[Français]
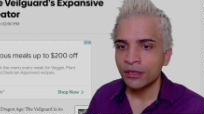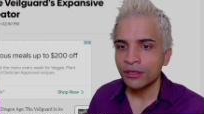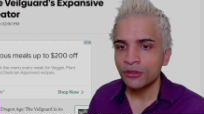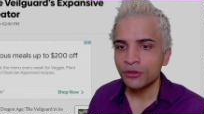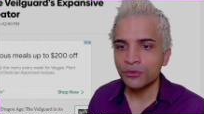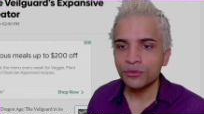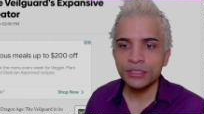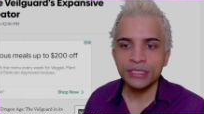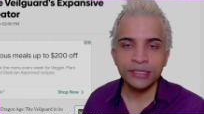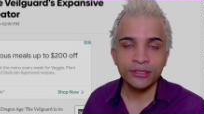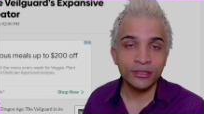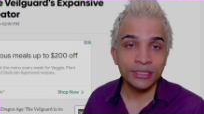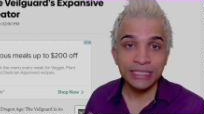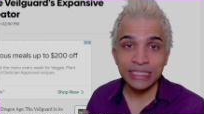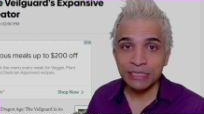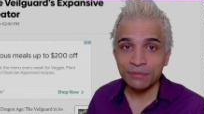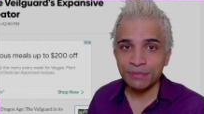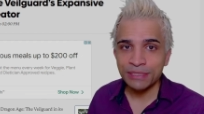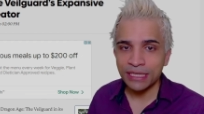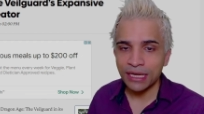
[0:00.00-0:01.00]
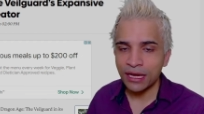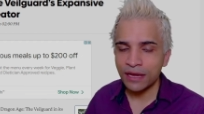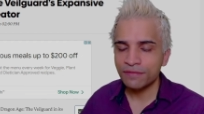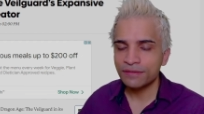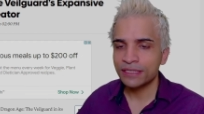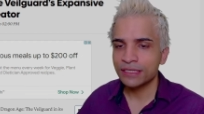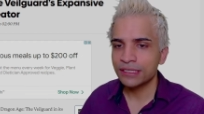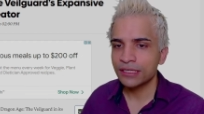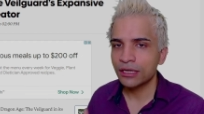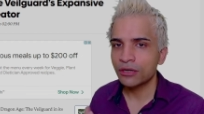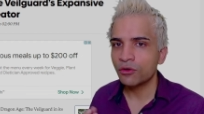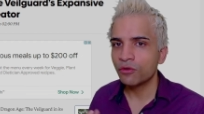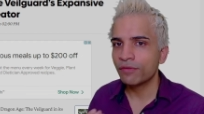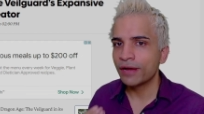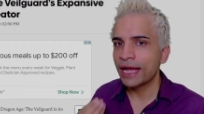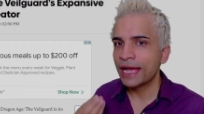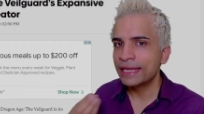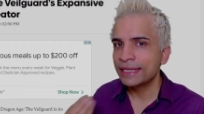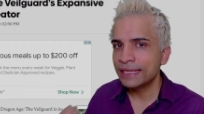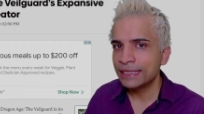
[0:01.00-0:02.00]
Donc c'est un deep dive, c'est-à-dire on va
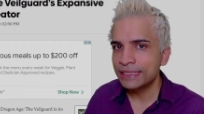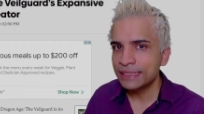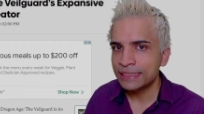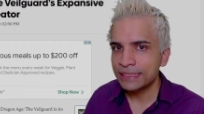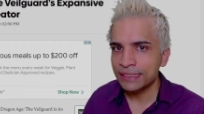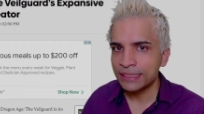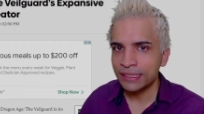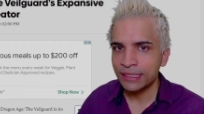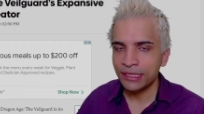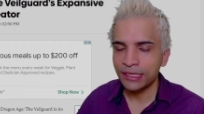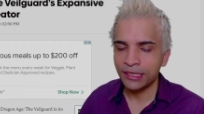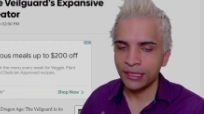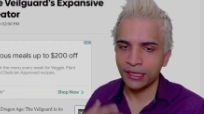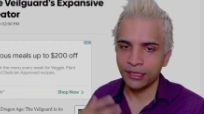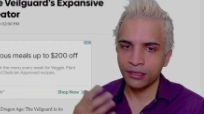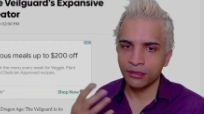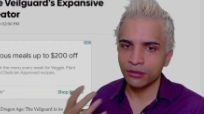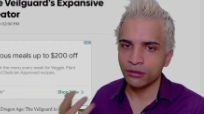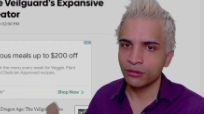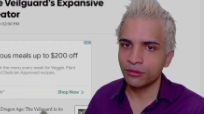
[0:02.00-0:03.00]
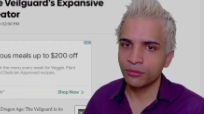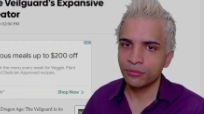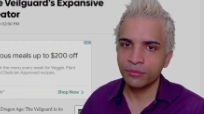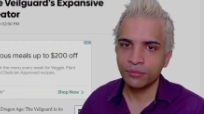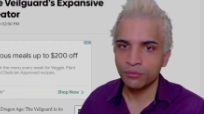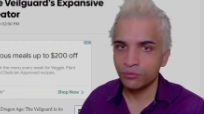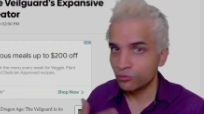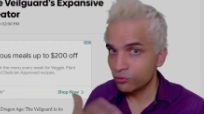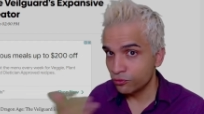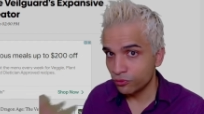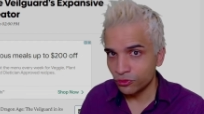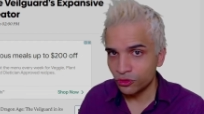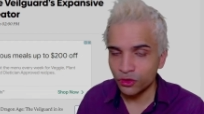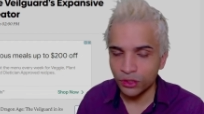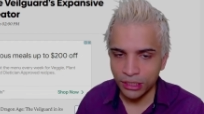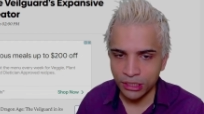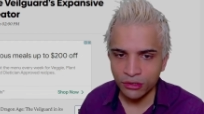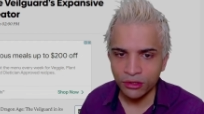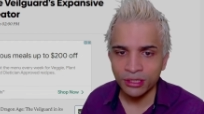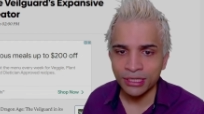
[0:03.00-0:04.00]
analyser et euh,
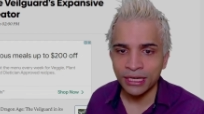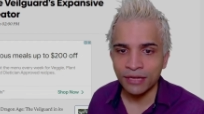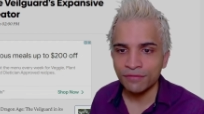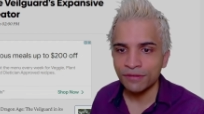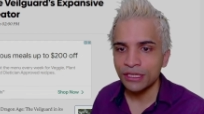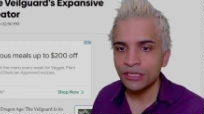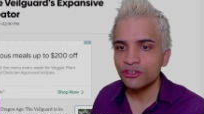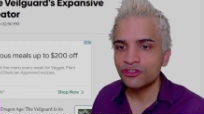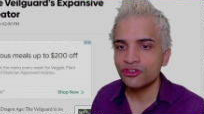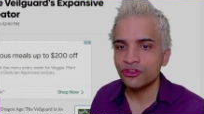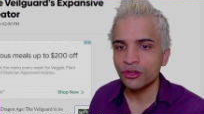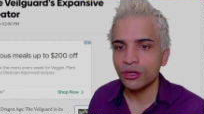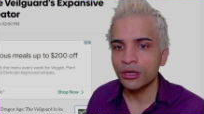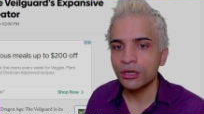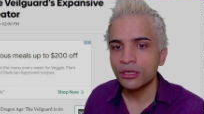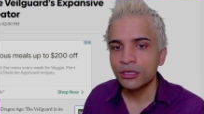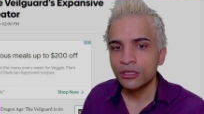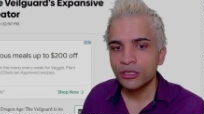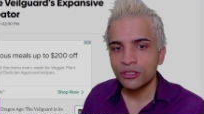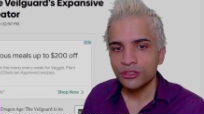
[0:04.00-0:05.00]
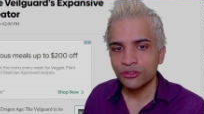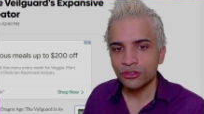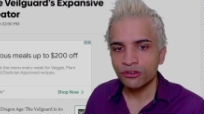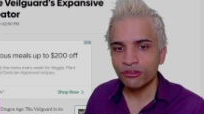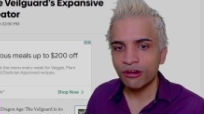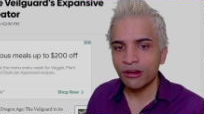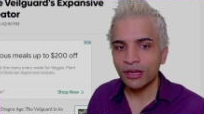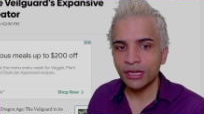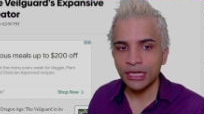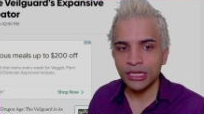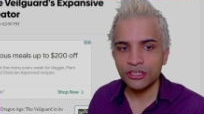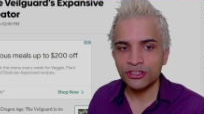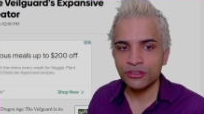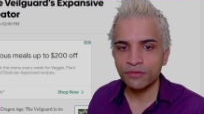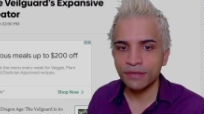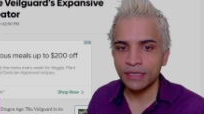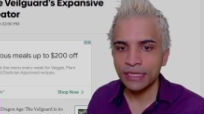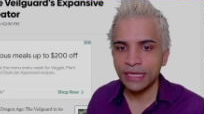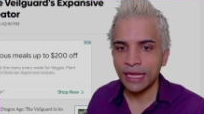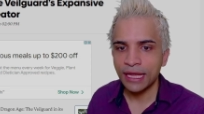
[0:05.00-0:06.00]
donner notre avis sur ce Dragon Age
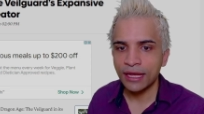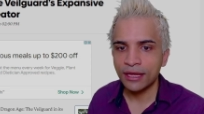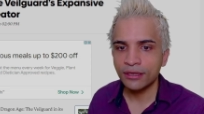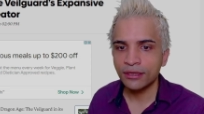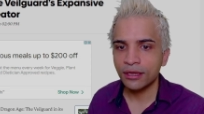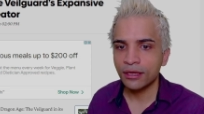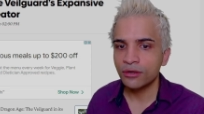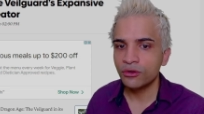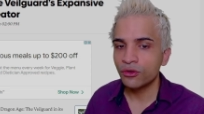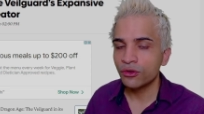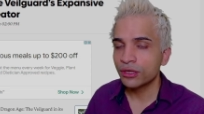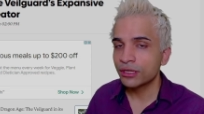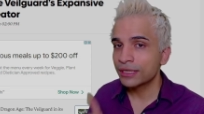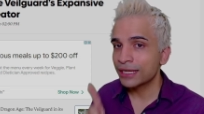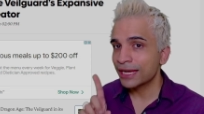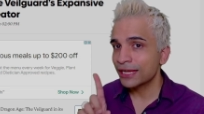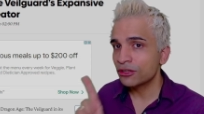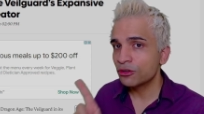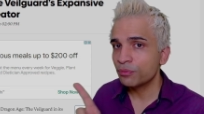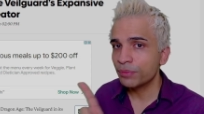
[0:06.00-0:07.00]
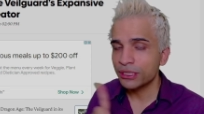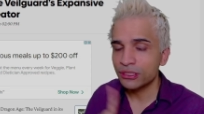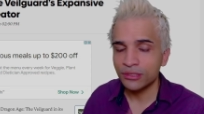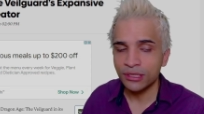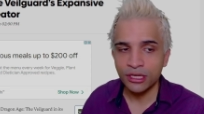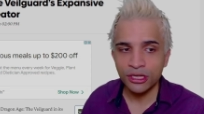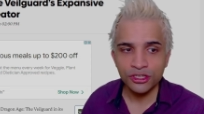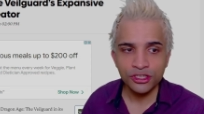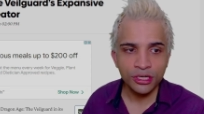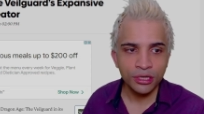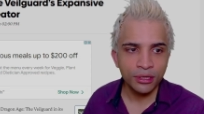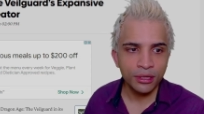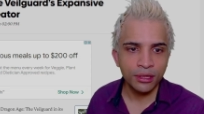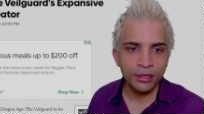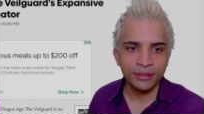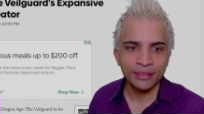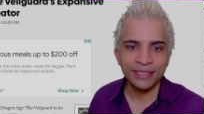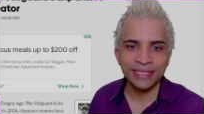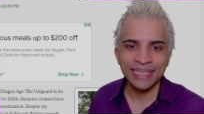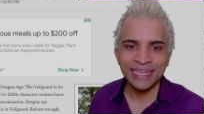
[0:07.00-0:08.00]
Guard, le créateur de personnage
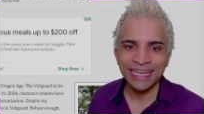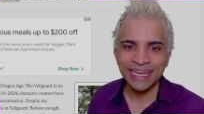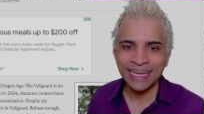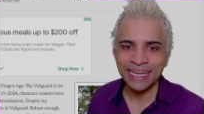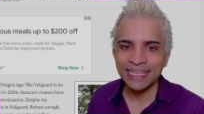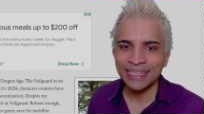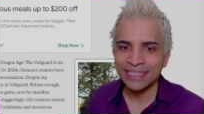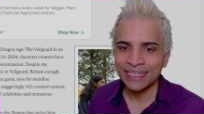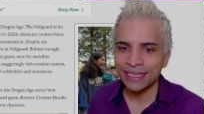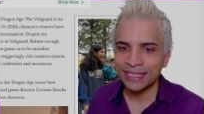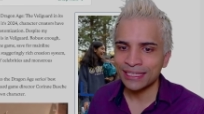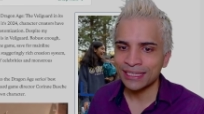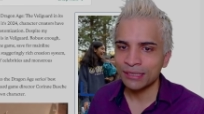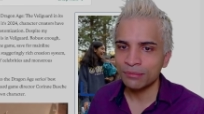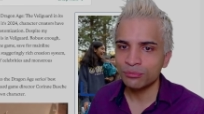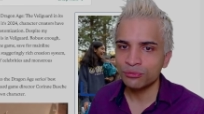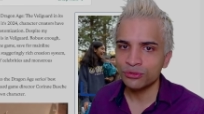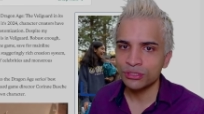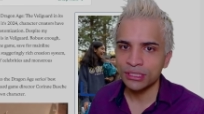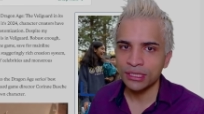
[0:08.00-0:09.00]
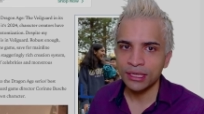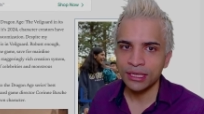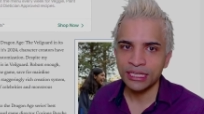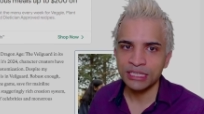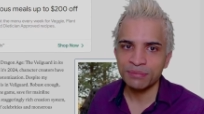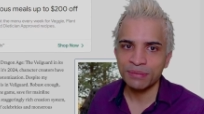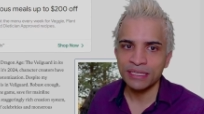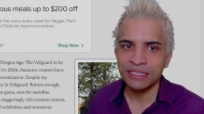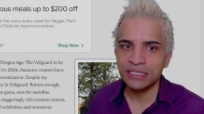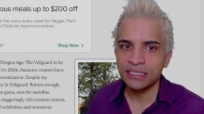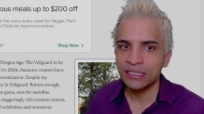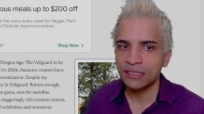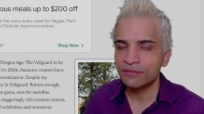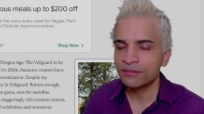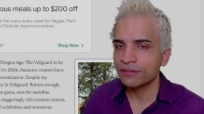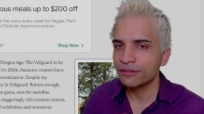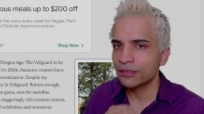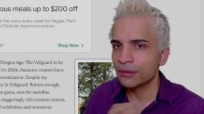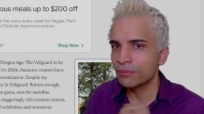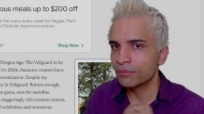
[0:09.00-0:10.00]
très très très poussé, expensive,
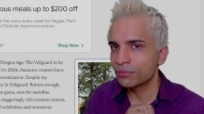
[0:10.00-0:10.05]
c'est-à-dire